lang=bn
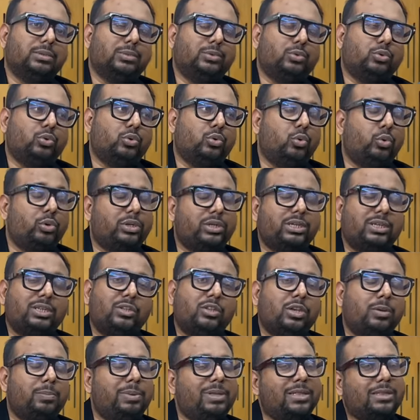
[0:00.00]
তো ওটিটি
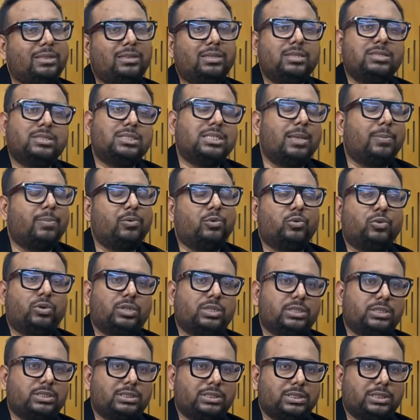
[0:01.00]
কিন্তু ভিত্তি স্থাপন করে
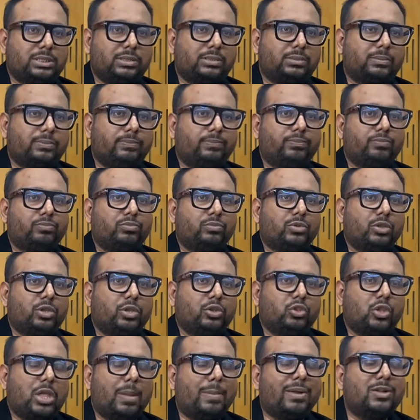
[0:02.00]
দিচ্ছে
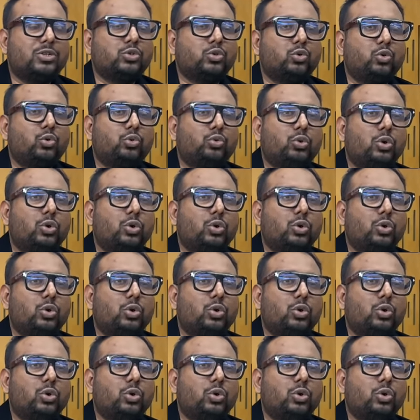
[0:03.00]
তো আমার সুরঙ্গ